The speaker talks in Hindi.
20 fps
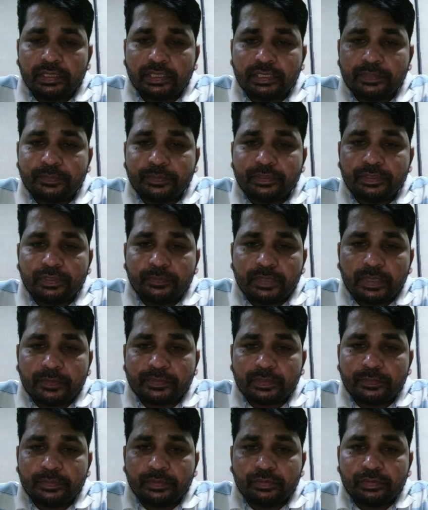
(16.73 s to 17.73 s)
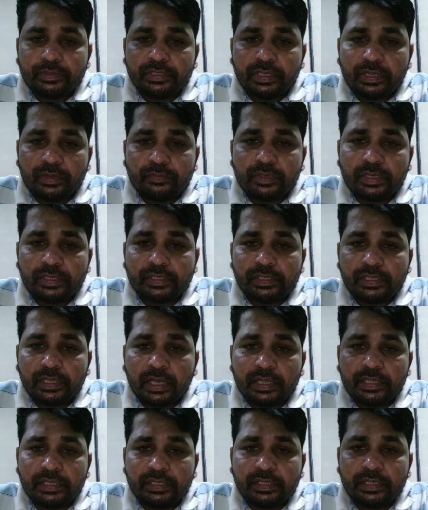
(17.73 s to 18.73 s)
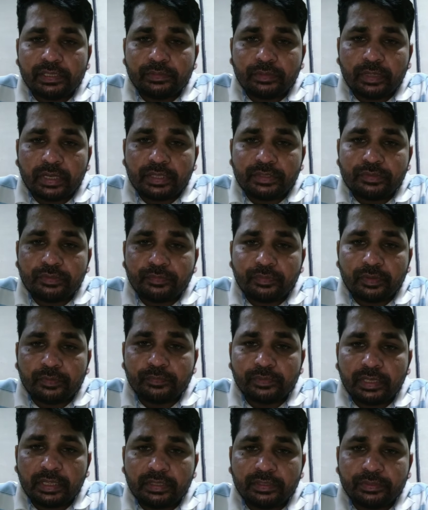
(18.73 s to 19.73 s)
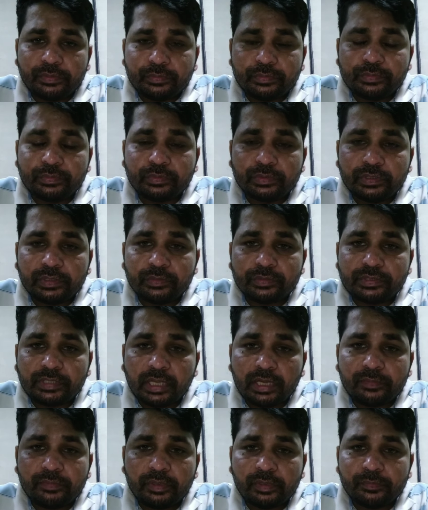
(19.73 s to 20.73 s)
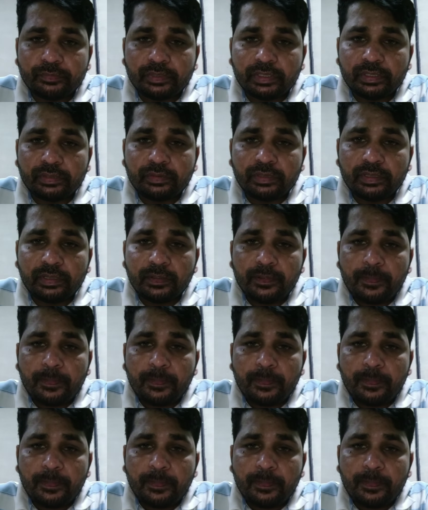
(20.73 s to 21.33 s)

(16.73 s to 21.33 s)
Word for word: इस वीडियो में आप सभी को दिखाऊंगा कि आई e के द्वारा जो फार्मूला यूज़ होते हैं उस सारे फार्मूले का